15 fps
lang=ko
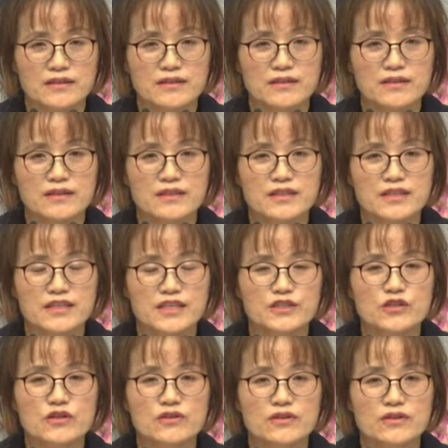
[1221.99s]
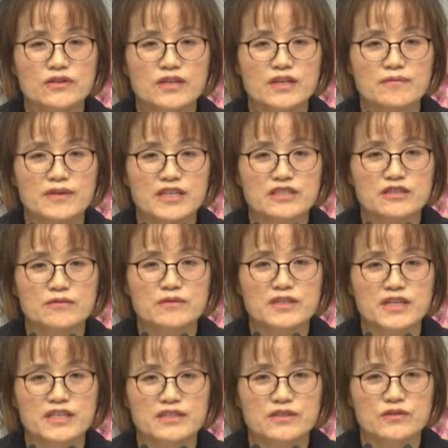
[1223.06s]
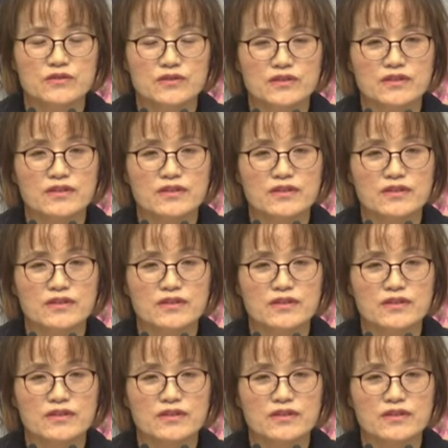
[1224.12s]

늘 이렇게 성경의 말씀을 가지고